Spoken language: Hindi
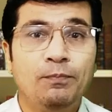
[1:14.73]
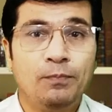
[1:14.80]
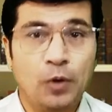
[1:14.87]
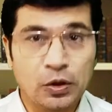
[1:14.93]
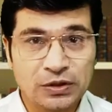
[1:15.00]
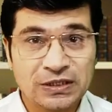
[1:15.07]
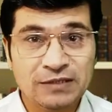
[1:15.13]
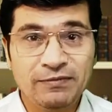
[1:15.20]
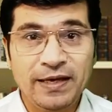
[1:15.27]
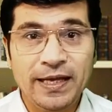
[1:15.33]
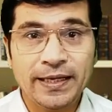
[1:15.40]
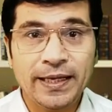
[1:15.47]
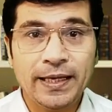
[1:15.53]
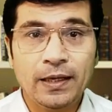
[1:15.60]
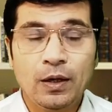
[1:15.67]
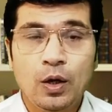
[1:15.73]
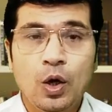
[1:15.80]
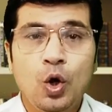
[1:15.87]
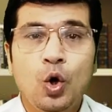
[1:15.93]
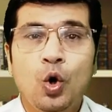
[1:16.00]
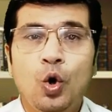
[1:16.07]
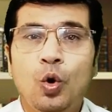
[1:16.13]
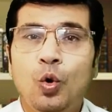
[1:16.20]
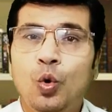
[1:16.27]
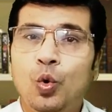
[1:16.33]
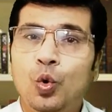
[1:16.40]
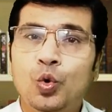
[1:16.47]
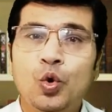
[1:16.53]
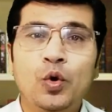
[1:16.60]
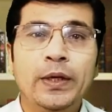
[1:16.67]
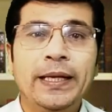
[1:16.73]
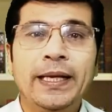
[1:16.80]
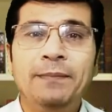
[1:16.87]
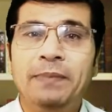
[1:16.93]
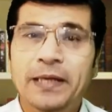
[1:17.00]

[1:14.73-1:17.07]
पॉजिटिव लेंगे उन्होंने